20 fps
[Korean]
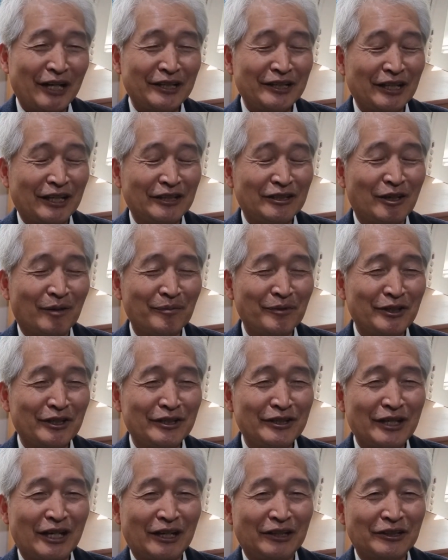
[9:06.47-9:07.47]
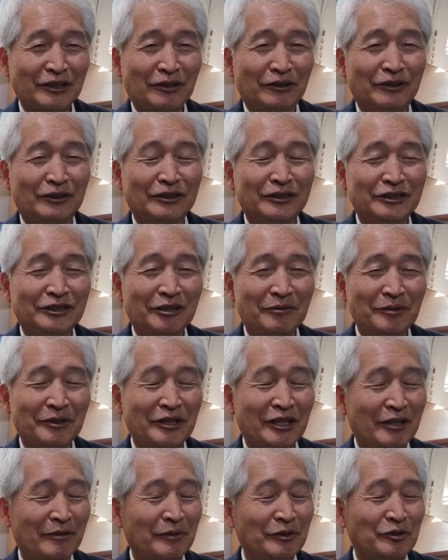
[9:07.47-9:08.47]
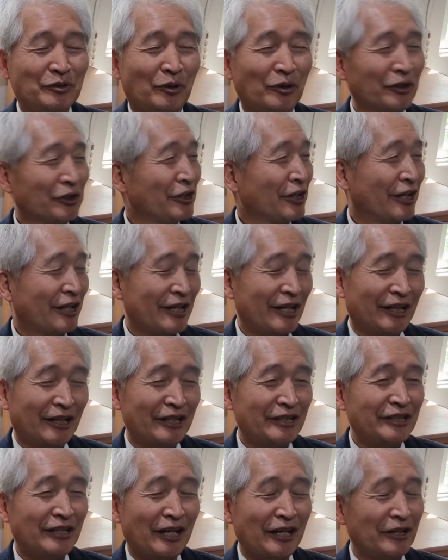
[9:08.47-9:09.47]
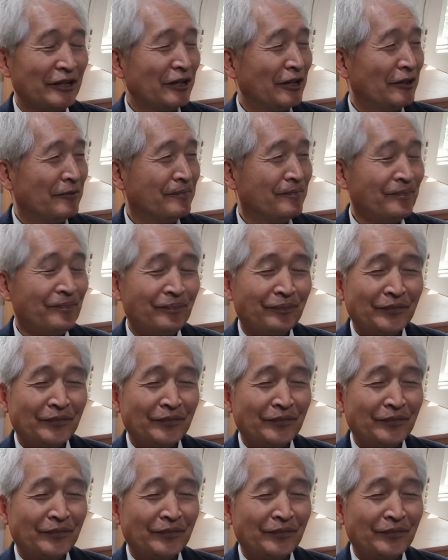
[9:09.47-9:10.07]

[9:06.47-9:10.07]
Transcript: 하는 자는 섬기는 자가 되고 으뜸이 되려면 종이 되어라 그랬잖아요.